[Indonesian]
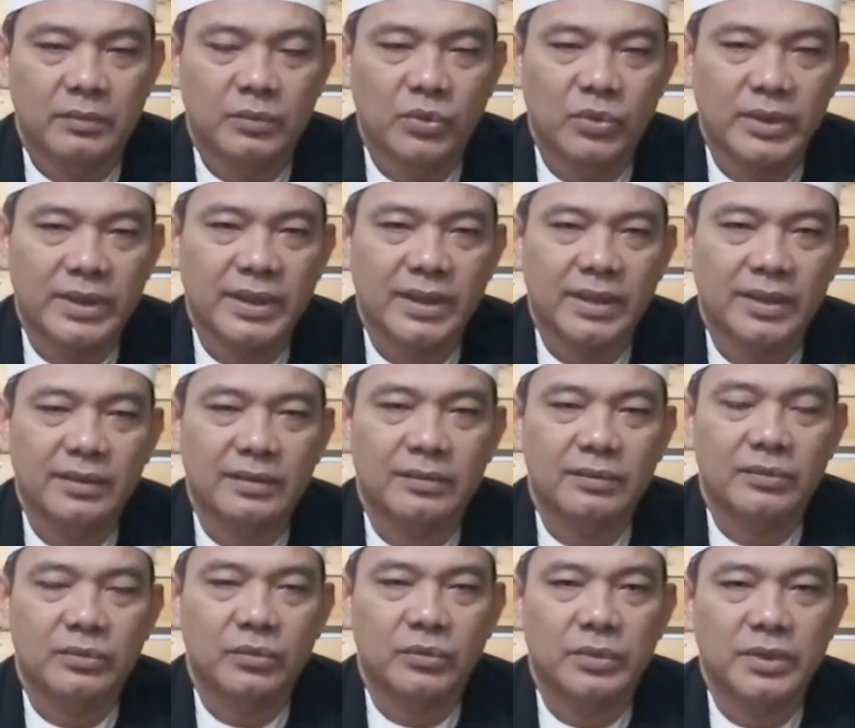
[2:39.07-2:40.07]

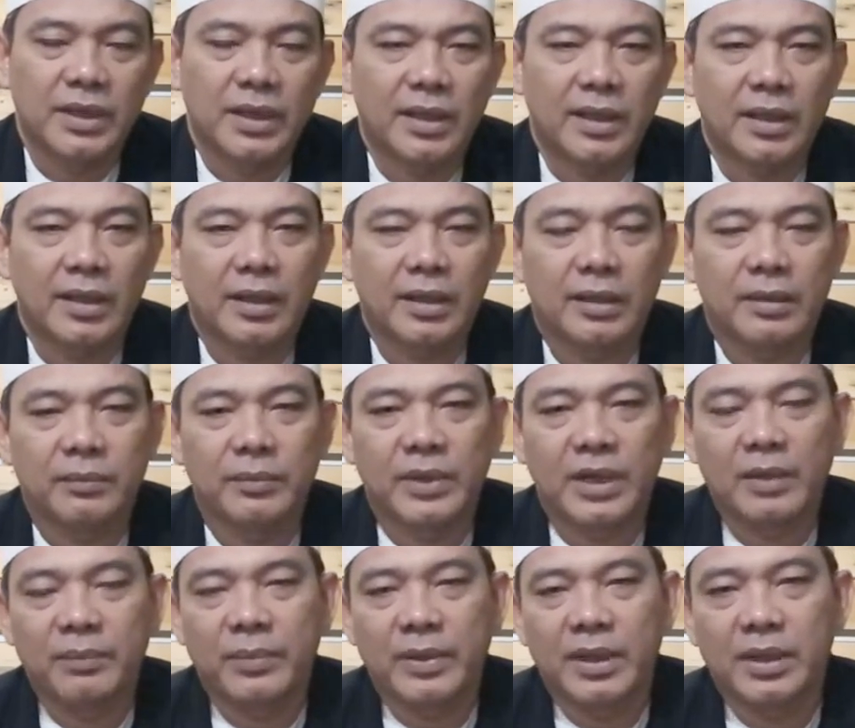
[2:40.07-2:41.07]
mungkin udah
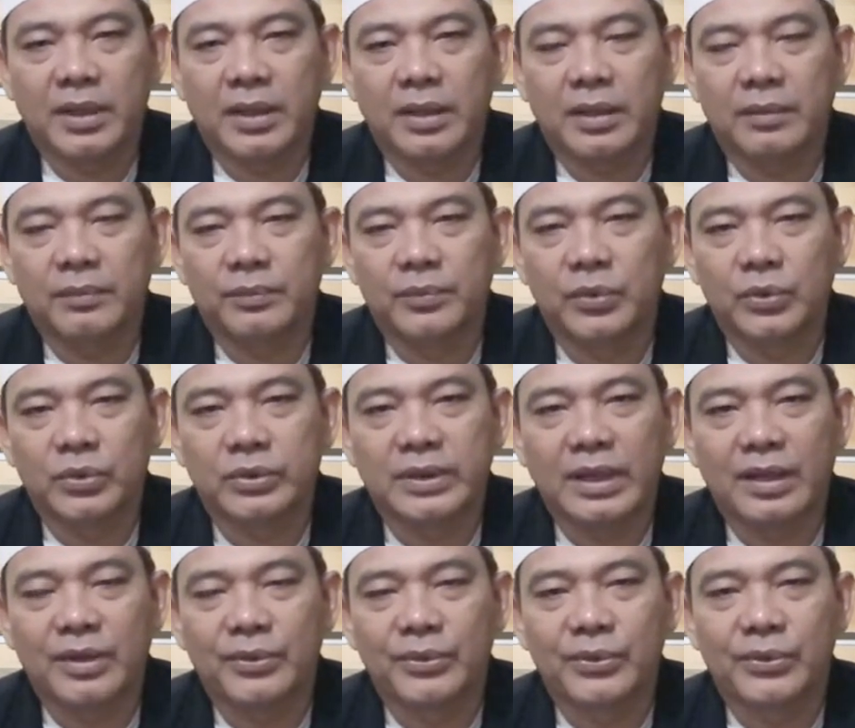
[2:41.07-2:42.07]
berapa puluh
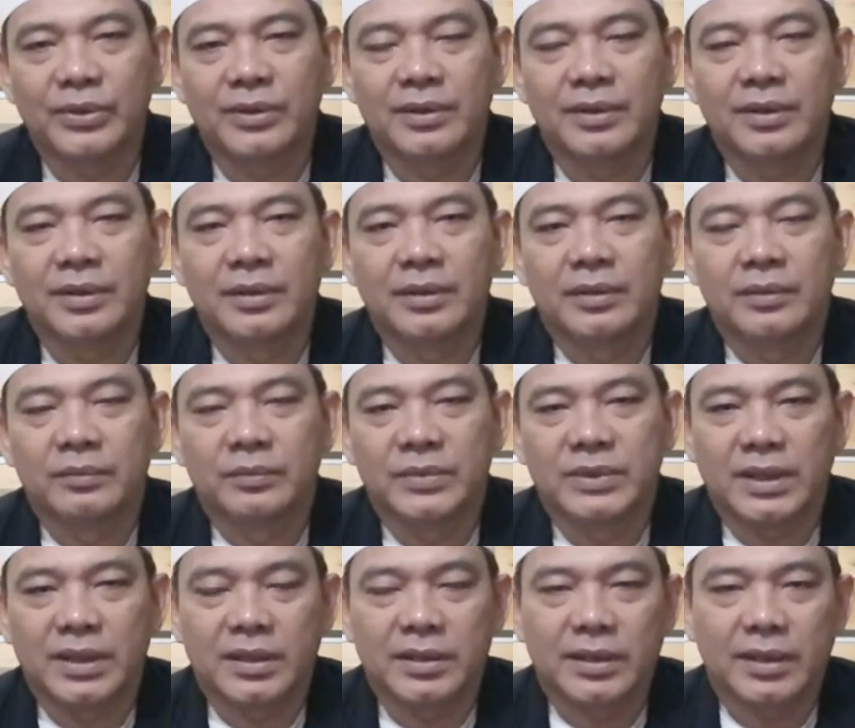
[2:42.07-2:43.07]
tahun
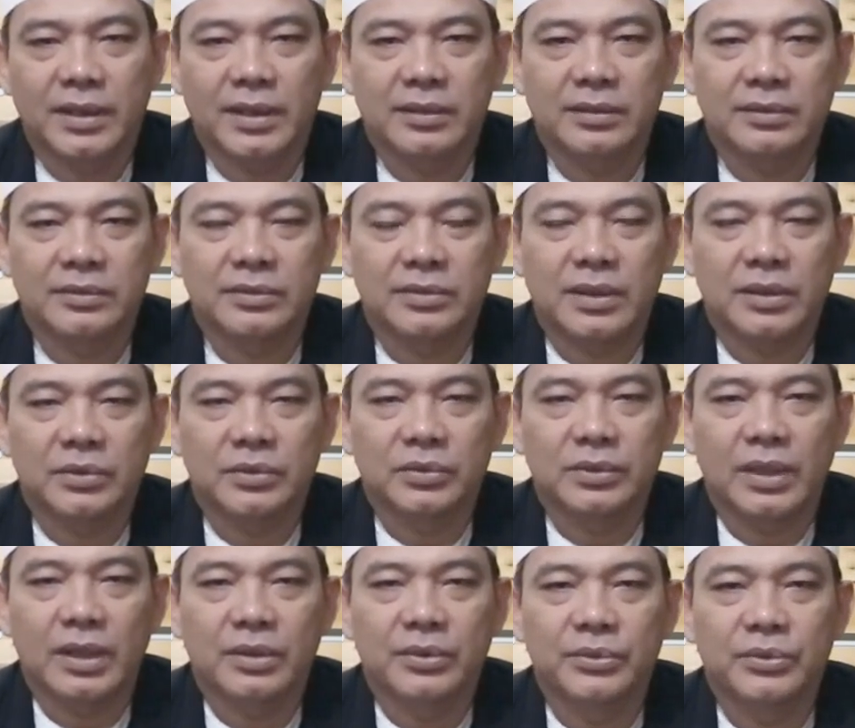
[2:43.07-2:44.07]
misalnya kan satu
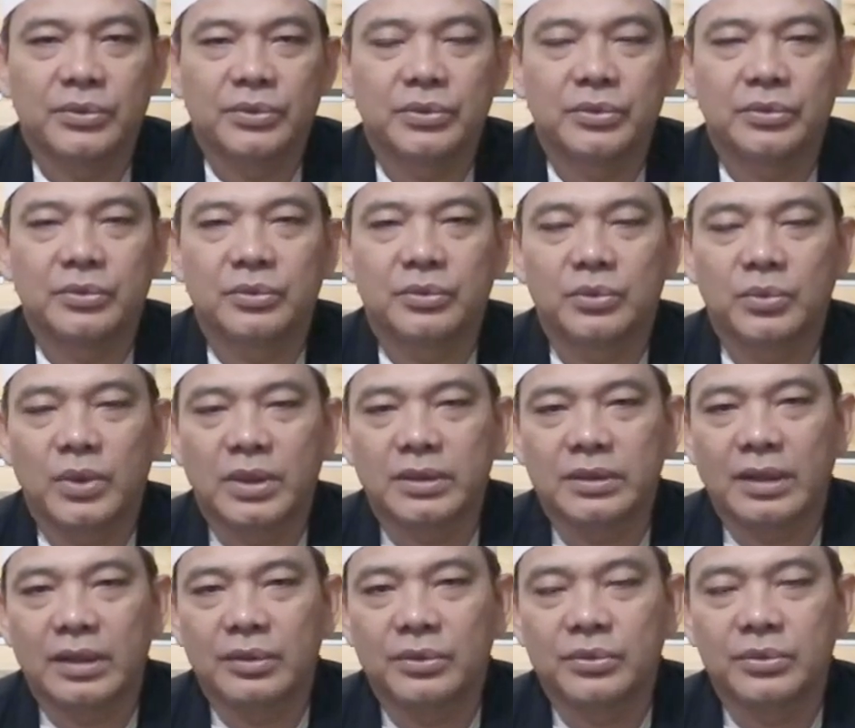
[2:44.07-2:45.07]
tahun dua
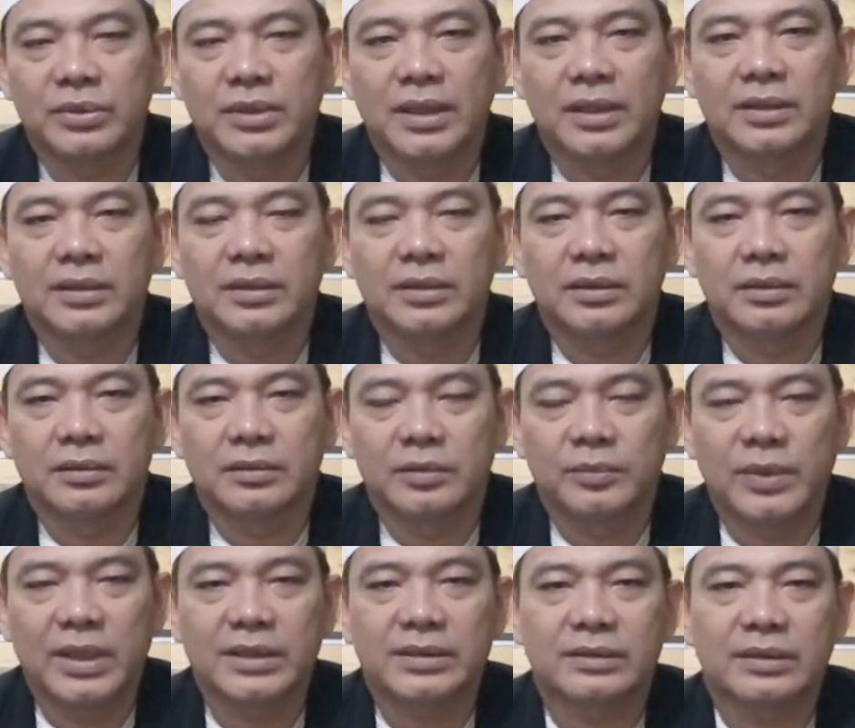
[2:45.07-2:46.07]
tahun dan
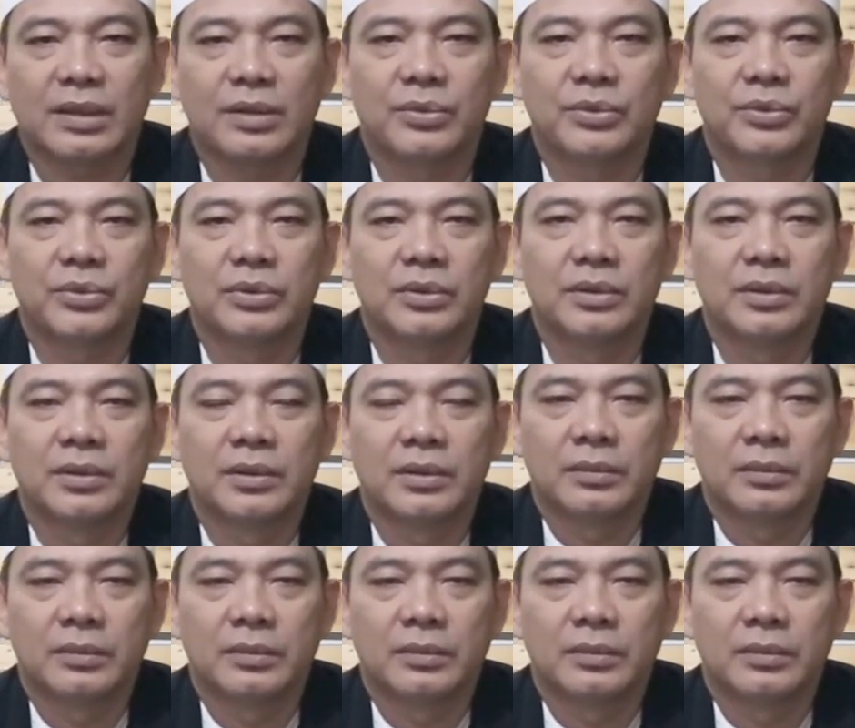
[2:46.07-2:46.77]
sebelas tahun